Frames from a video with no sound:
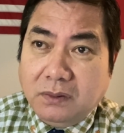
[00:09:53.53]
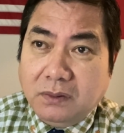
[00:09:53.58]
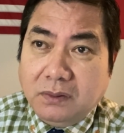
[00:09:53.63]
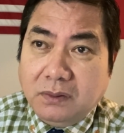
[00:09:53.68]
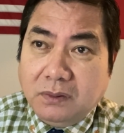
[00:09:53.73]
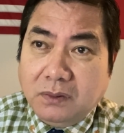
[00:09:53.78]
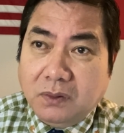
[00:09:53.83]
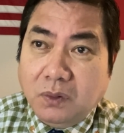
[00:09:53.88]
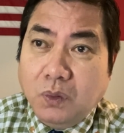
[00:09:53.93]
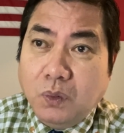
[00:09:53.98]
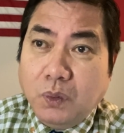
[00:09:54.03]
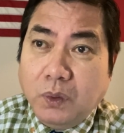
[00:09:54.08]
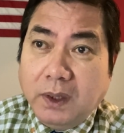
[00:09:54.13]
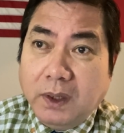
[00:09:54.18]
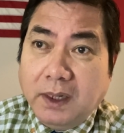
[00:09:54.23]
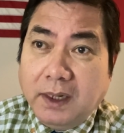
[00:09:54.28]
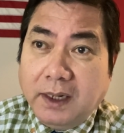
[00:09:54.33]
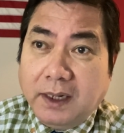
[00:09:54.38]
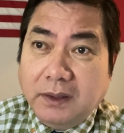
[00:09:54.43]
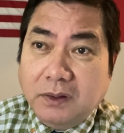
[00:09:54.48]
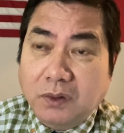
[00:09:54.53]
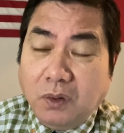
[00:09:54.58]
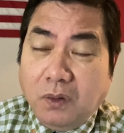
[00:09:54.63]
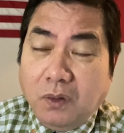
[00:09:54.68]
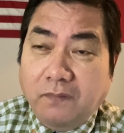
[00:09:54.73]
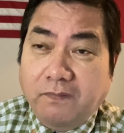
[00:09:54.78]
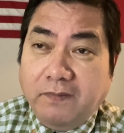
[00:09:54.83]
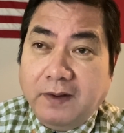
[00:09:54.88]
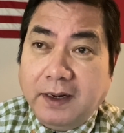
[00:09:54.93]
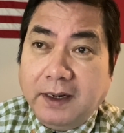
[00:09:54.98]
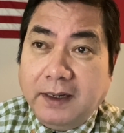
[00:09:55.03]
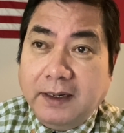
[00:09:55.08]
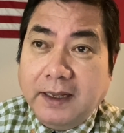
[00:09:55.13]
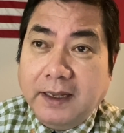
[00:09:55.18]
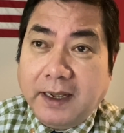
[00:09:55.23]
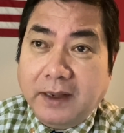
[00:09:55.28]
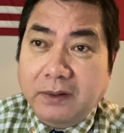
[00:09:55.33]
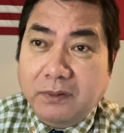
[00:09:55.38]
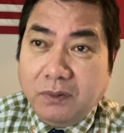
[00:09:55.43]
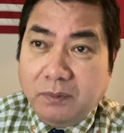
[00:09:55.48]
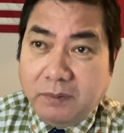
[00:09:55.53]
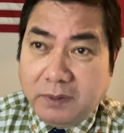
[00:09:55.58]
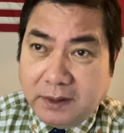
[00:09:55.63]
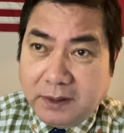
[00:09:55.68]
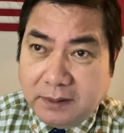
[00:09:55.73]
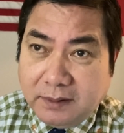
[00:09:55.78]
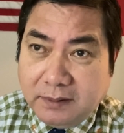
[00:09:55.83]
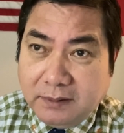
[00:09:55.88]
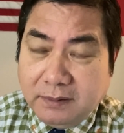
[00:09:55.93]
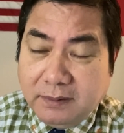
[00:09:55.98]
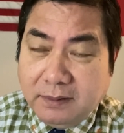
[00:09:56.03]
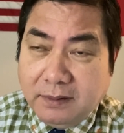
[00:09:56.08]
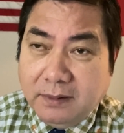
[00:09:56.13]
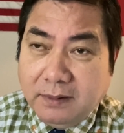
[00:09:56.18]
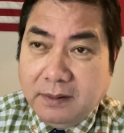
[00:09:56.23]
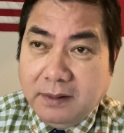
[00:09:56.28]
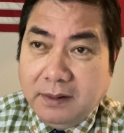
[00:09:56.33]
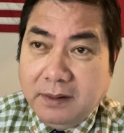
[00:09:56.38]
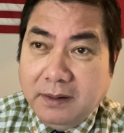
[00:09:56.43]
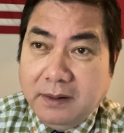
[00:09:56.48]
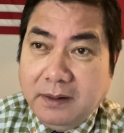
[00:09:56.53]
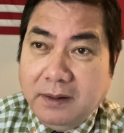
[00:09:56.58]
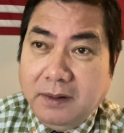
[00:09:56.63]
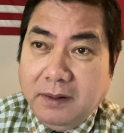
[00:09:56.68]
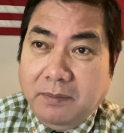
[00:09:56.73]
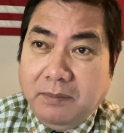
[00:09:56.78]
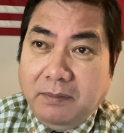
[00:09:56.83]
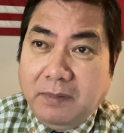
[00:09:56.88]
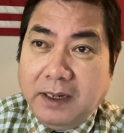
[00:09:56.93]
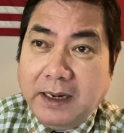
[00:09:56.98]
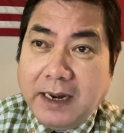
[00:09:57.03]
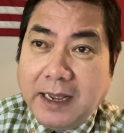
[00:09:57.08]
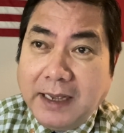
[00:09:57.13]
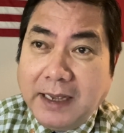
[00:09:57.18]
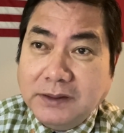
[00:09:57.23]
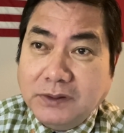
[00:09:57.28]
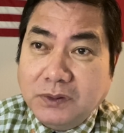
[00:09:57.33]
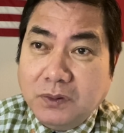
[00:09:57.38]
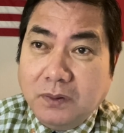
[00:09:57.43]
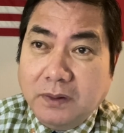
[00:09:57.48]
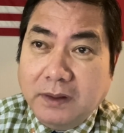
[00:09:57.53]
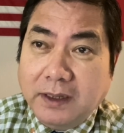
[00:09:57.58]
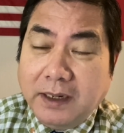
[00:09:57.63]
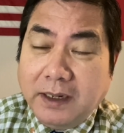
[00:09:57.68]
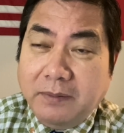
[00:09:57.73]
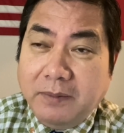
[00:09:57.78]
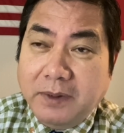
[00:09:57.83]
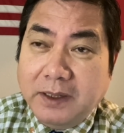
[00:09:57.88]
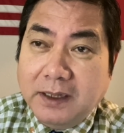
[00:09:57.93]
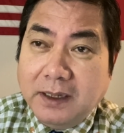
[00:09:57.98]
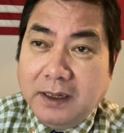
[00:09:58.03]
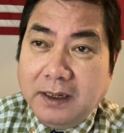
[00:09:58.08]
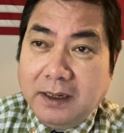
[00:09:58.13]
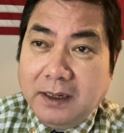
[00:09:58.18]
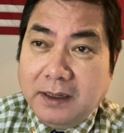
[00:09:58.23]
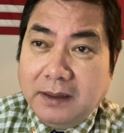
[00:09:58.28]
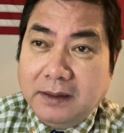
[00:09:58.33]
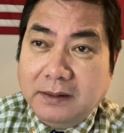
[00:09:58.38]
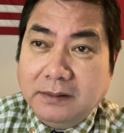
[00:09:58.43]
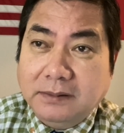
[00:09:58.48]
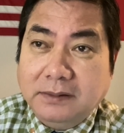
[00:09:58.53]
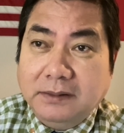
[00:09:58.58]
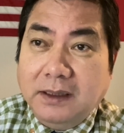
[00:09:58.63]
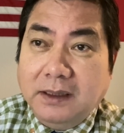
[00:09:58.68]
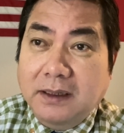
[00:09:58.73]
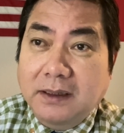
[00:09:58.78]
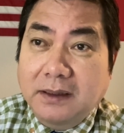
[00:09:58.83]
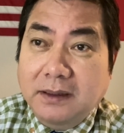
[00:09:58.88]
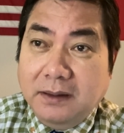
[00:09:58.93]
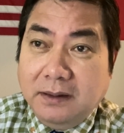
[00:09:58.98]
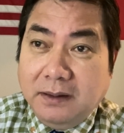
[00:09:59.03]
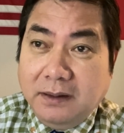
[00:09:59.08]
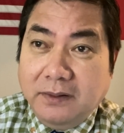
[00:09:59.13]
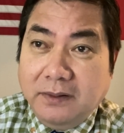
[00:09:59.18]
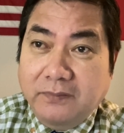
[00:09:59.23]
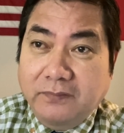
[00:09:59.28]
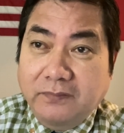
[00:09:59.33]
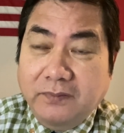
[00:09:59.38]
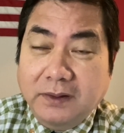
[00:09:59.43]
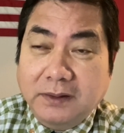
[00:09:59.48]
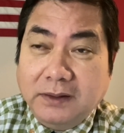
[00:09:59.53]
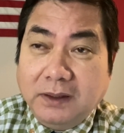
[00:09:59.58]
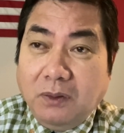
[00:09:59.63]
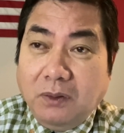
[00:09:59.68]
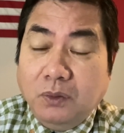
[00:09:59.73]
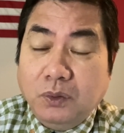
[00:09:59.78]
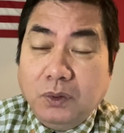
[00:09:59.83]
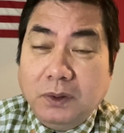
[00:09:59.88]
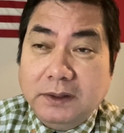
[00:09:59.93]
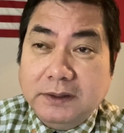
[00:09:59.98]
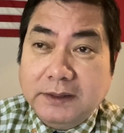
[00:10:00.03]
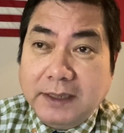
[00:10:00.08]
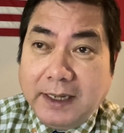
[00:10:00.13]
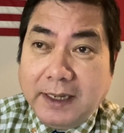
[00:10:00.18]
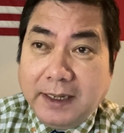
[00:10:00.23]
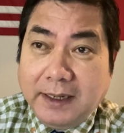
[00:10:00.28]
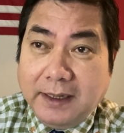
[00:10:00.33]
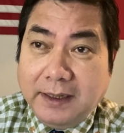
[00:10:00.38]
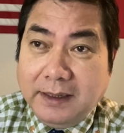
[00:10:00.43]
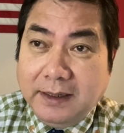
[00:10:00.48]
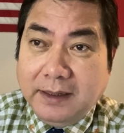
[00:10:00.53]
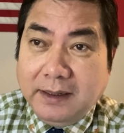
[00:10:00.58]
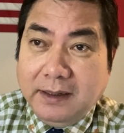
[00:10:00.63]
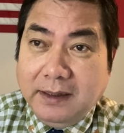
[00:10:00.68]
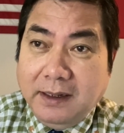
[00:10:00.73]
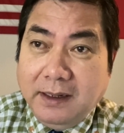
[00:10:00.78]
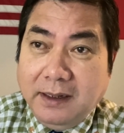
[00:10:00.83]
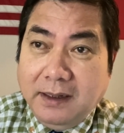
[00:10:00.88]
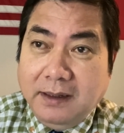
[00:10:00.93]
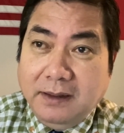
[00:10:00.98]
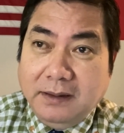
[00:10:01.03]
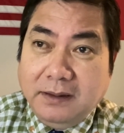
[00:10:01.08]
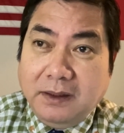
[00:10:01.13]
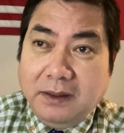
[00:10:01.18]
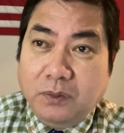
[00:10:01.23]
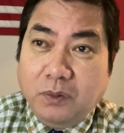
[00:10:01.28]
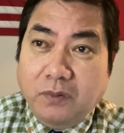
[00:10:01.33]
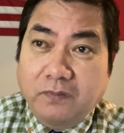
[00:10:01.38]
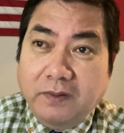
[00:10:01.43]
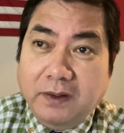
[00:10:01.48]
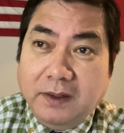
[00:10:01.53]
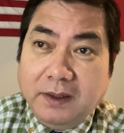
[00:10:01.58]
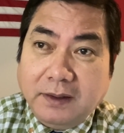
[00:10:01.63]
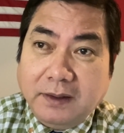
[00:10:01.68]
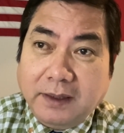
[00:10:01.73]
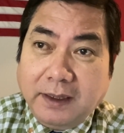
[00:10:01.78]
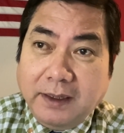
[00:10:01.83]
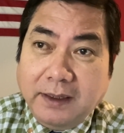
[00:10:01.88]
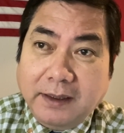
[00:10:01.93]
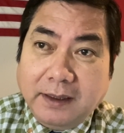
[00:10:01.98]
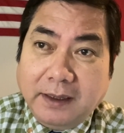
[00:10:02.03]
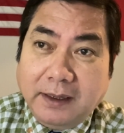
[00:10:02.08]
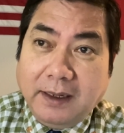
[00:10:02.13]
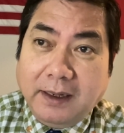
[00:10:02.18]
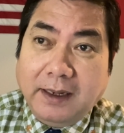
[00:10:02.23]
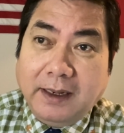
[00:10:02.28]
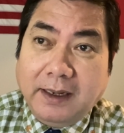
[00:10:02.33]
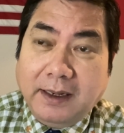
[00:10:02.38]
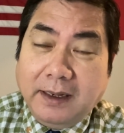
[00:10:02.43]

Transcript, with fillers: chủ quyền lãnh thổ và lãnh hải của mình. Mà đa số ở đây bây giờ là tên lửa với tàu tuần tra thì quý vị đã thấy rằng là